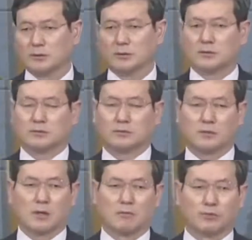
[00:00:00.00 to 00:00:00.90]
여러분
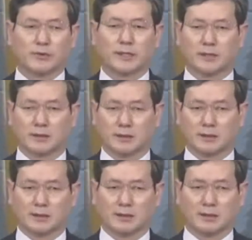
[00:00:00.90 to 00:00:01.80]
문제가
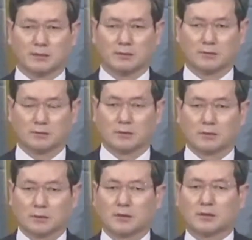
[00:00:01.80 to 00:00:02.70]
생기잖아요.
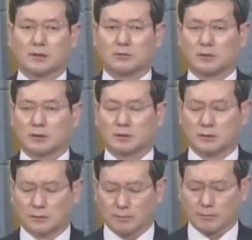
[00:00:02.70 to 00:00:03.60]
그럴 때
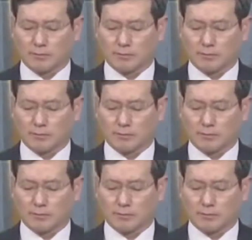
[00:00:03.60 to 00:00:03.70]
우리는요.